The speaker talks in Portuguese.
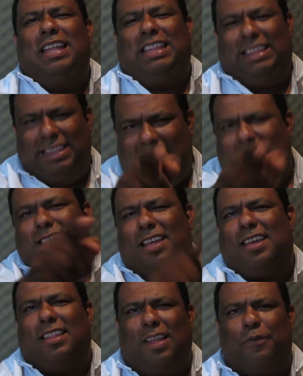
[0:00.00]
nessa
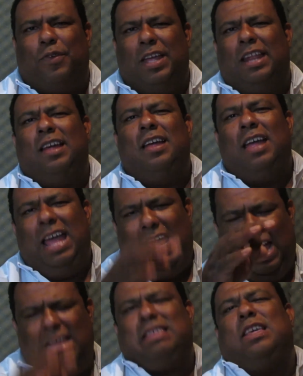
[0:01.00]
quinta-feira,
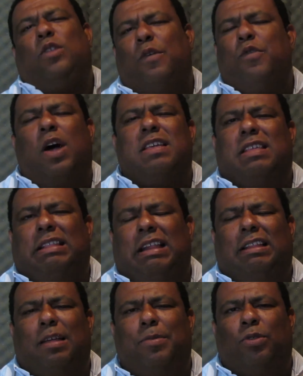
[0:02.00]
às 19 horas e
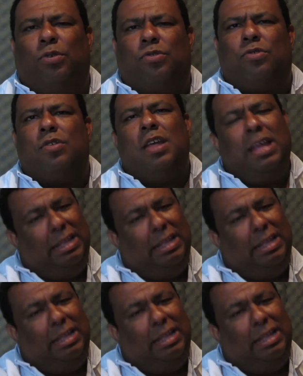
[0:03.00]
30 minutos.